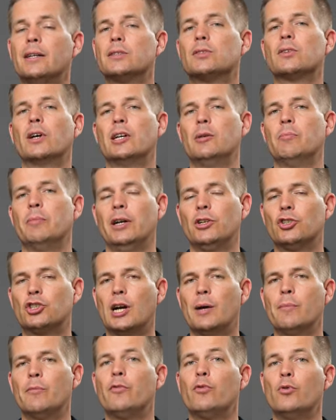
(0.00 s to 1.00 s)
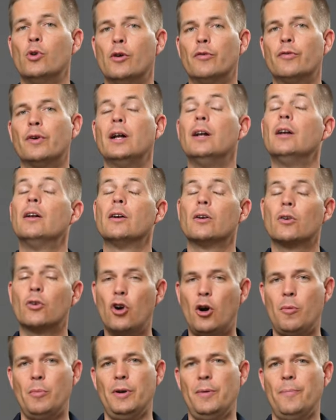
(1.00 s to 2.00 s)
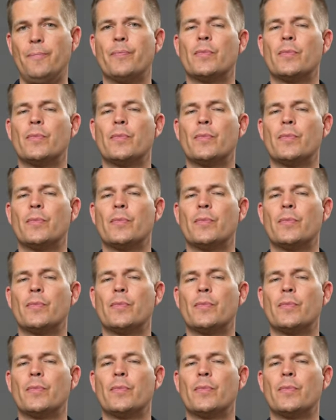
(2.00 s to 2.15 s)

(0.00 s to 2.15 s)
es zu einem Bandscheibenvorfall kommen.